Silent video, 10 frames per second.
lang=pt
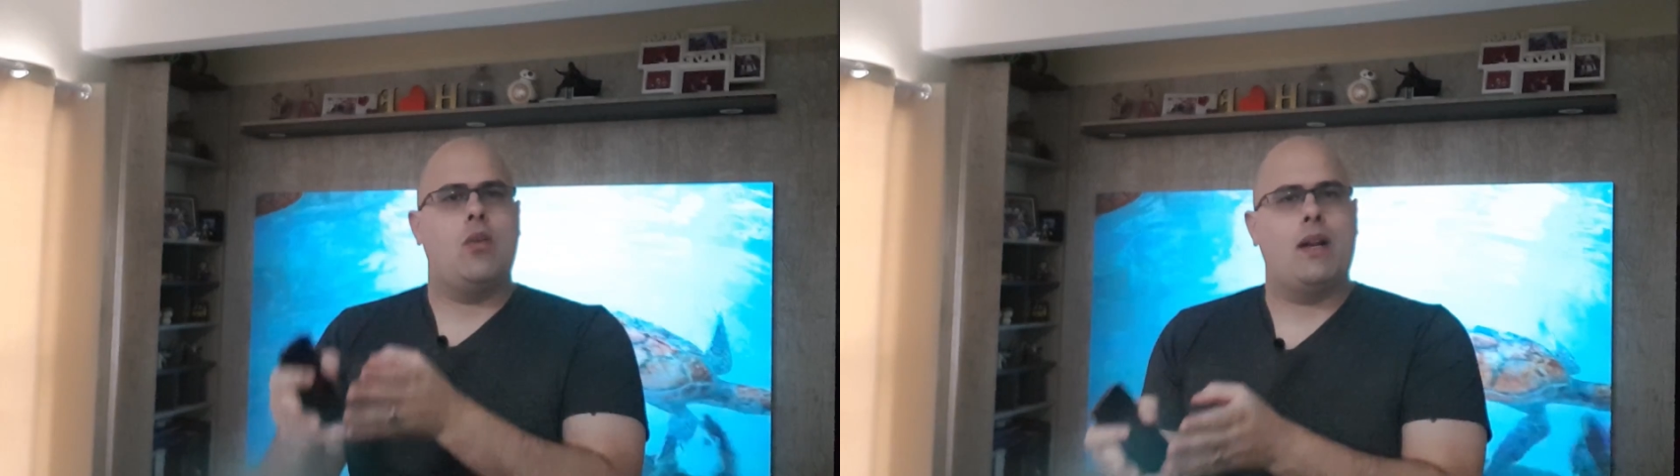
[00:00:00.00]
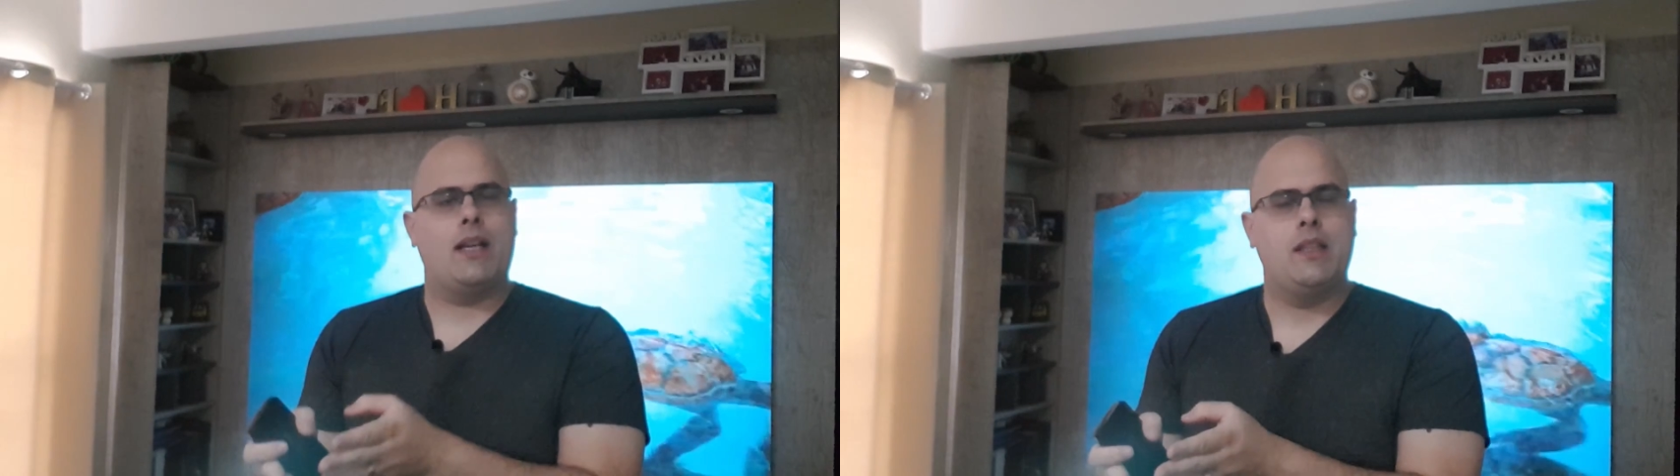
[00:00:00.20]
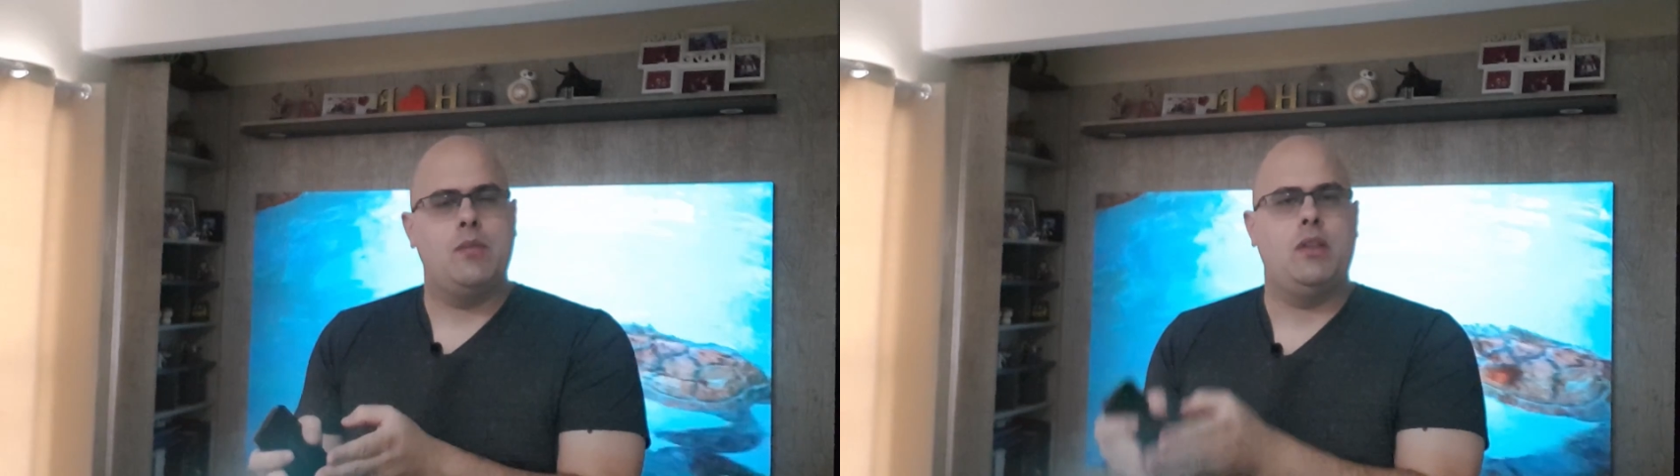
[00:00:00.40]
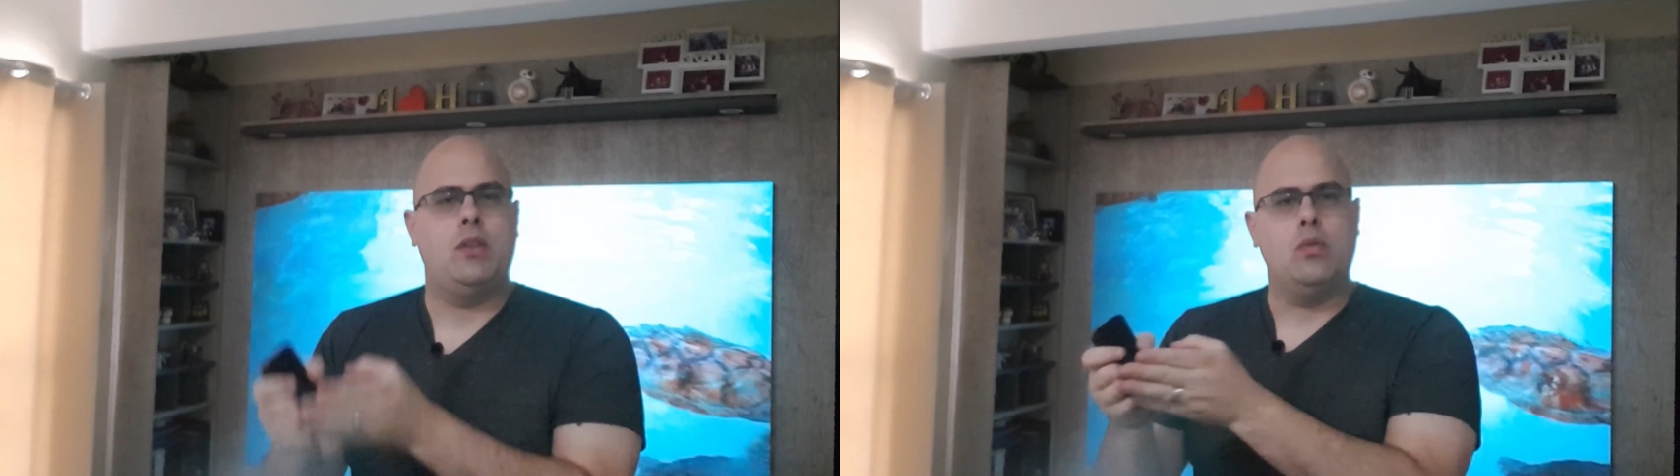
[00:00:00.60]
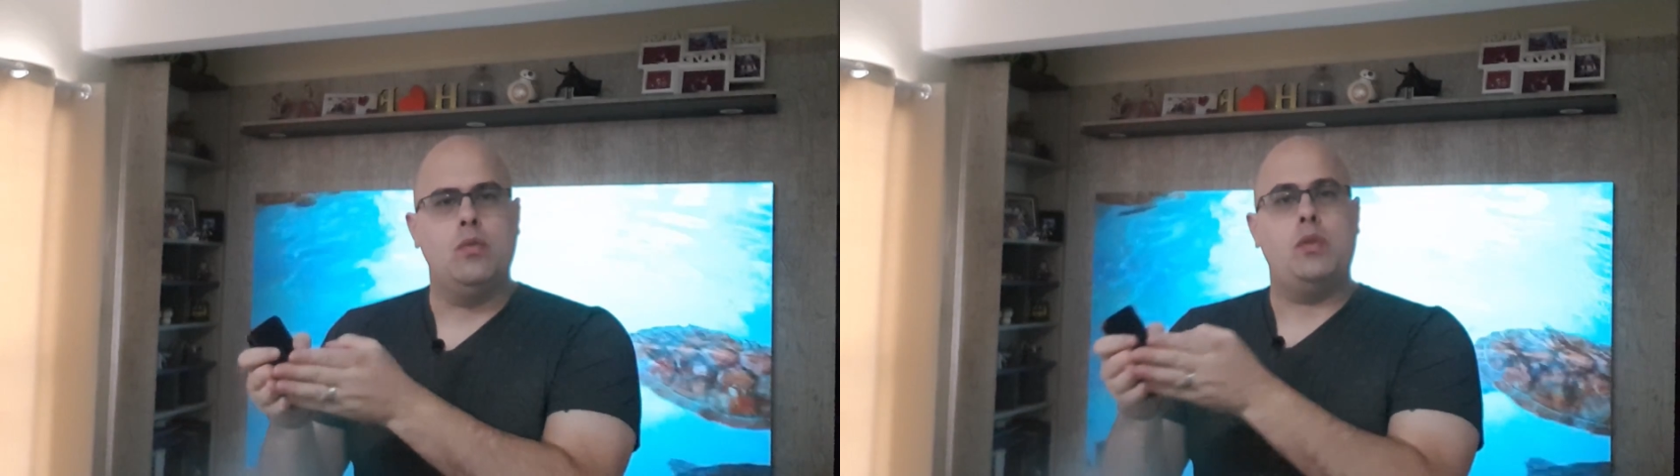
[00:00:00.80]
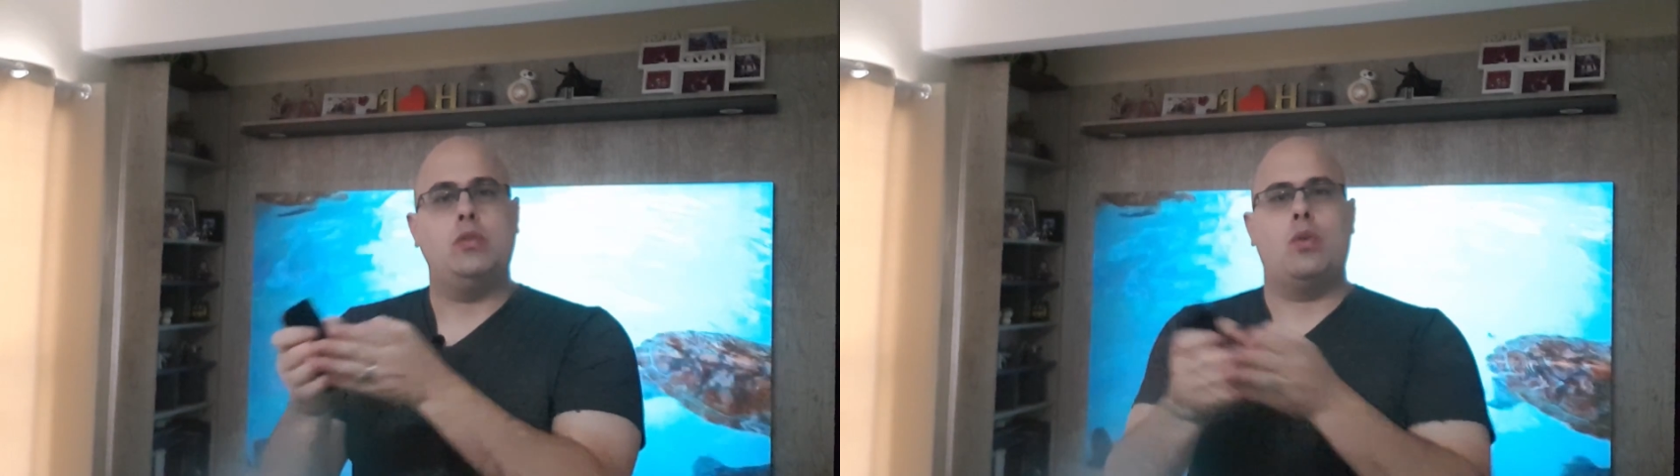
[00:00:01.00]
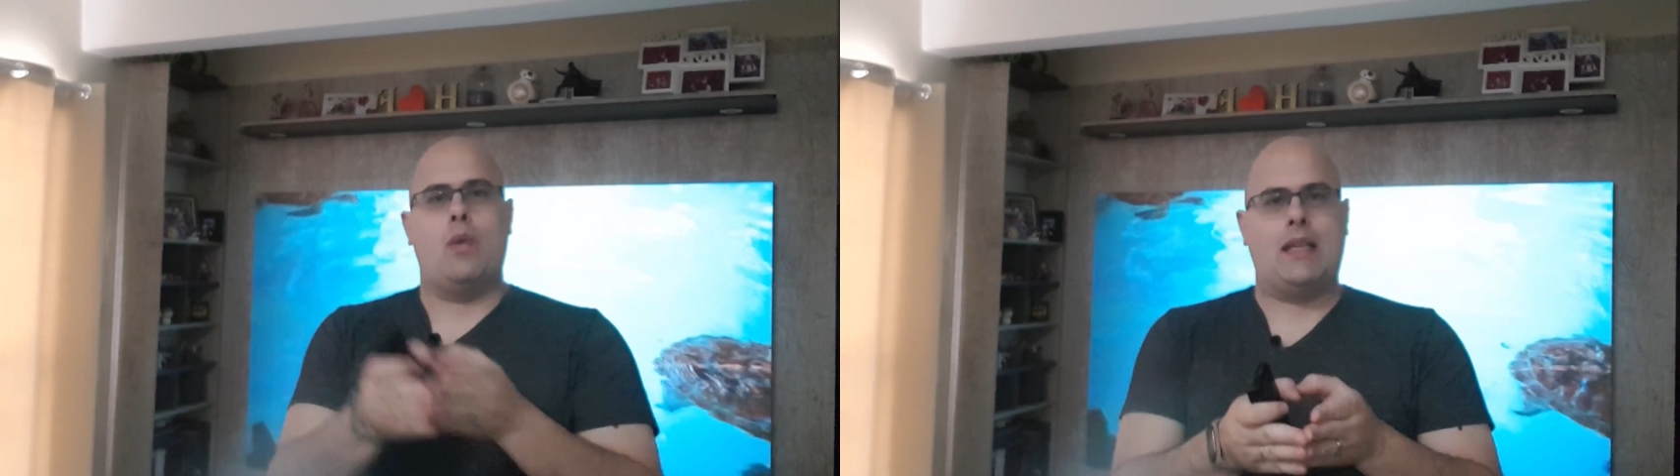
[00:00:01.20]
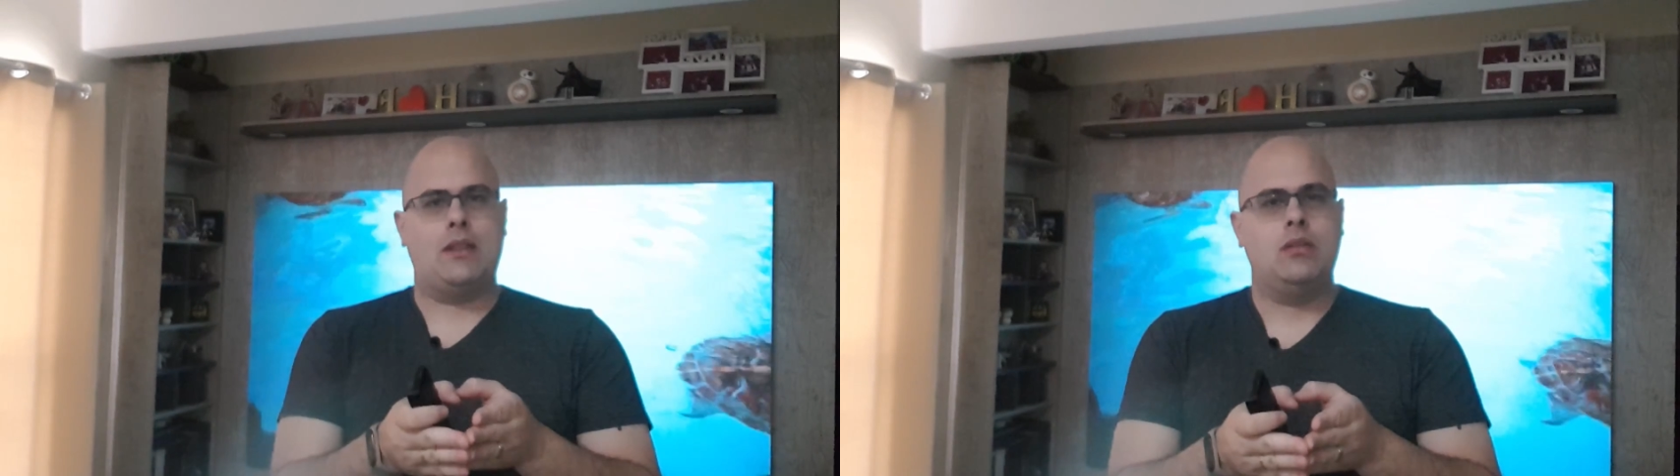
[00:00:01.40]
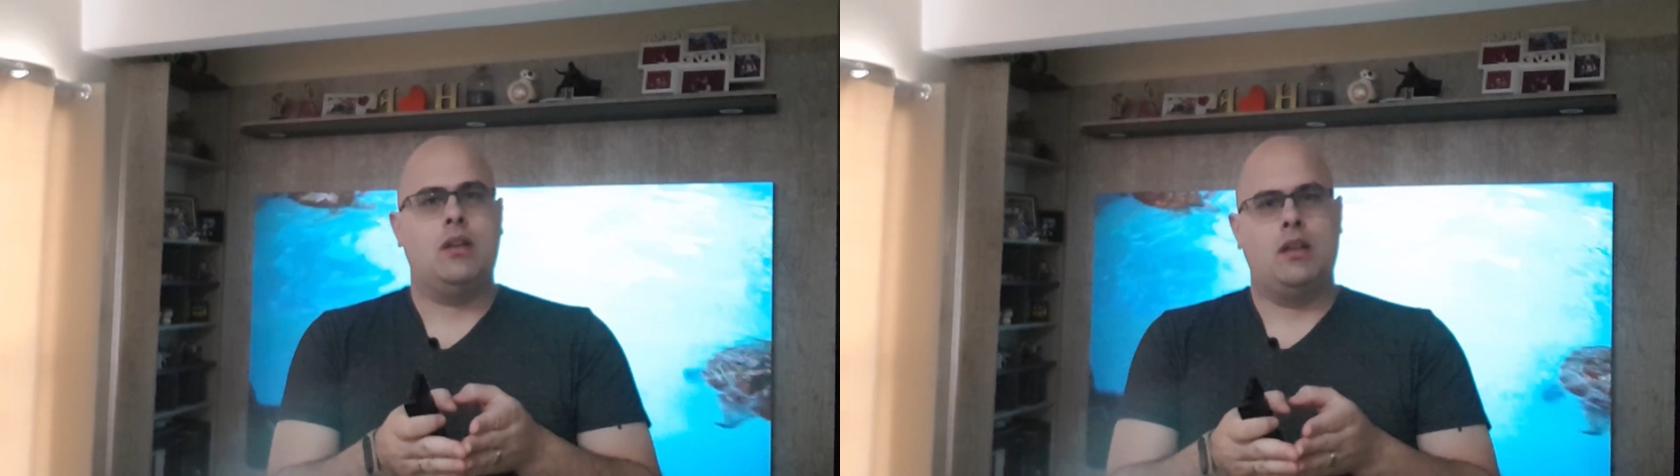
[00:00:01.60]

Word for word: um HDMI 1.4,